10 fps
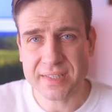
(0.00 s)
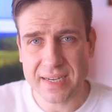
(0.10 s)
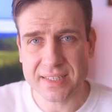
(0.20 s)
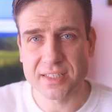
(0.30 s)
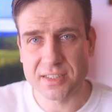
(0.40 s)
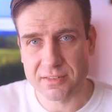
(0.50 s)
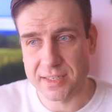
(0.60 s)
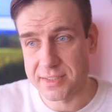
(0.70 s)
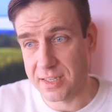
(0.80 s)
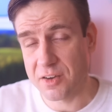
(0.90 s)
так это и
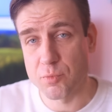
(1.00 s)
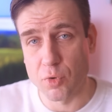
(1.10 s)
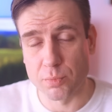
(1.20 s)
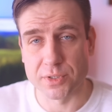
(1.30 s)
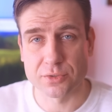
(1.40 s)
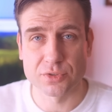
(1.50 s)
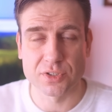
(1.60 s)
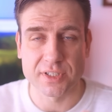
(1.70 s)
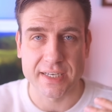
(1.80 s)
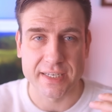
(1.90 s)
называется, love bombing. То есть
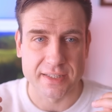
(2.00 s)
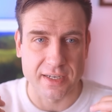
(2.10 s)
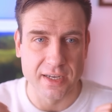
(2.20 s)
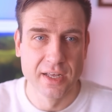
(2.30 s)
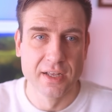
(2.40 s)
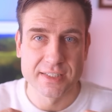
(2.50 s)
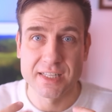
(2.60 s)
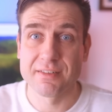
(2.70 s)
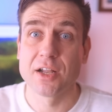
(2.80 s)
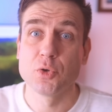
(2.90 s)
это какие-то
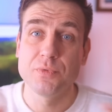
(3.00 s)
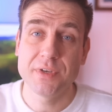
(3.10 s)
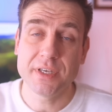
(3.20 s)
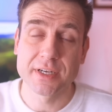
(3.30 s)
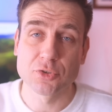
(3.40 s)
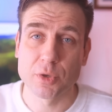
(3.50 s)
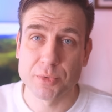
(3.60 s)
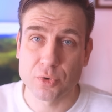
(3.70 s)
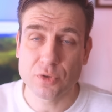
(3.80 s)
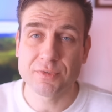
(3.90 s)
слова любви,
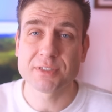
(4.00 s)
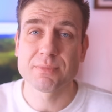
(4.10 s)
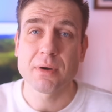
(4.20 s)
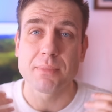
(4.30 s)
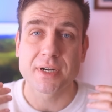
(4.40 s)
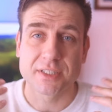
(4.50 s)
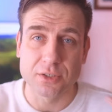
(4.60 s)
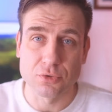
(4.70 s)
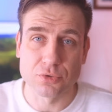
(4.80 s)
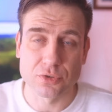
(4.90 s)
которыми он вас
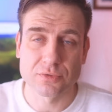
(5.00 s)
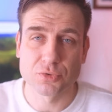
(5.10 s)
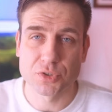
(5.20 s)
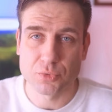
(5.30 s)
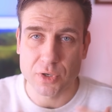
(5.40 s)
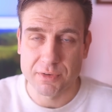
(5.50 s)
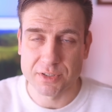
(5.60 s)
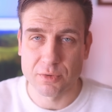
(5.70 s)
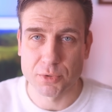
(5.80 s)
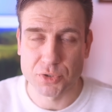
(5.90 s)
бомбардирует. То есть очень много вы
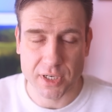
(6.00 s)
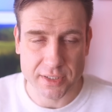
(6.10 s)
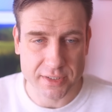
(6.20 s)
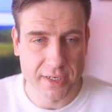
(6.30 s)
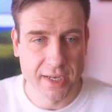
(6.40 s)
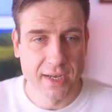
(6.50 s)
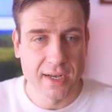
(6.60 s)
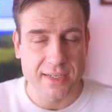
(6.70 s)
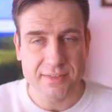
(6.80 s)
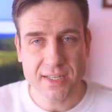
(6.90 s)
этого получаете.
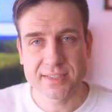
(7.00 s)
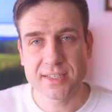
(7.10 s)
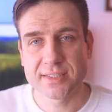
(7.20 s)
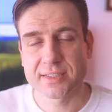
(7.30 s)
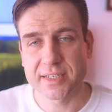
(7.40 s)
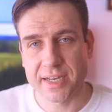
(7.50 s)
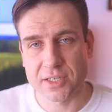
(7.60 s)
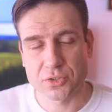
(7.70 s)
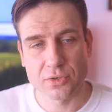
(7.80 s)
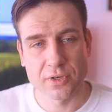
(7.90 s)
Основная цель здесь
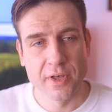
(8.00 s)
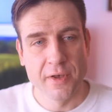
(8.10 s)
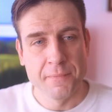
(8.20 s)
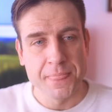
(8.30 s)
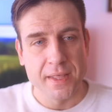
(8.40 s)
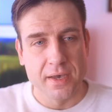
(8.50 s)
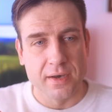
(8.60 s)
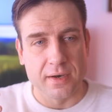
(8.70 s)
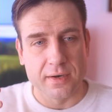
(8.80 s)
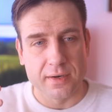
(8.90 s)
такая, что
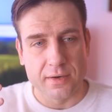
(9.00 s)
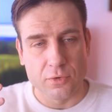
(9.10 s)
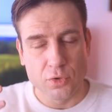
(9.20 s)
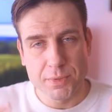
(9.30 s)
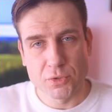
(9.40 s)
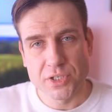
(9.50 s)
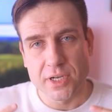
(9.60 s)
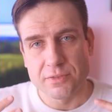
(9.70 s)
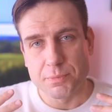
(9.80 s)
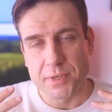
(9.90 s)
а, он получает,